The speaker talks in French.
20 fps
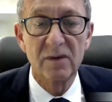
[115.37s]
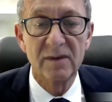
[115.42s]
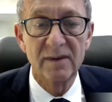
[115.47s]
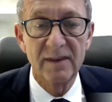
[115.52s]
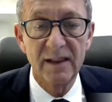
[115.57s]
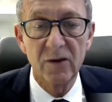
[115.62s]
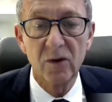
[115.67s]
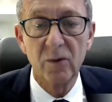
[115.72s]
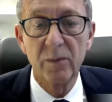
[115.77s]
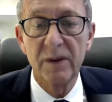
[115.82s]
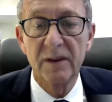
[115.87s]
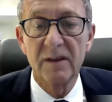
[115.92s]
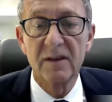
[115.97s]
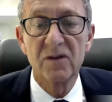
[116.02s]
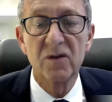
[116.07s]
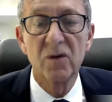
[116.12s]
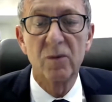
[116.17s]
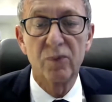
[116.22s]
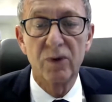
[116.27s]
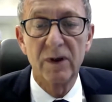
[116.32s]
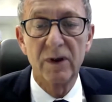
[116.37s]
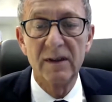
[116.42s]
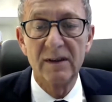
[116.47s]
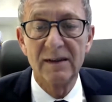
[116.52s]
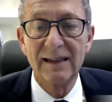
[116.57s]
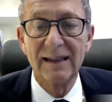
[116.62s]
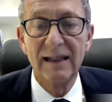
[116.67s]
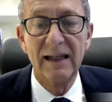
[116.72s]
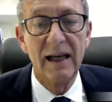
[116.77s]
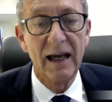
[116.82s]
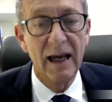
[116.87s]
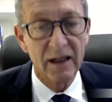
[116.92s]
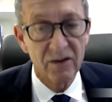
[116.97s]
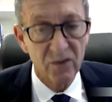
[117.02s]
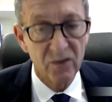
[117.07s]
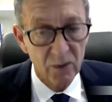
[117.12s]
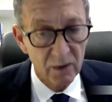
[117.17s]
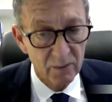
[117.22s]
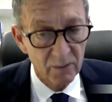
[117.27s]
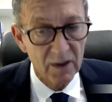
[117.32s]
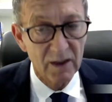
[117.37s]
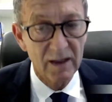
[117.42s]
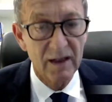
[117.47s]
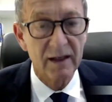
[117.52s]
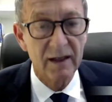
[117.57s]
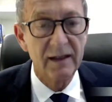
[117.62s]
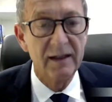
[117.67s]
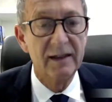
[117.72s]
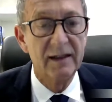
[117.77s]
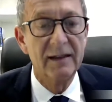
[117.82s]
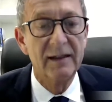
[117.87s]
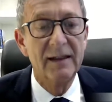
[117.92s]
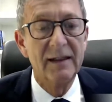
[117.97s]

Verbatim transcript: ces compétences de pointe, actuellement à l'arrêt,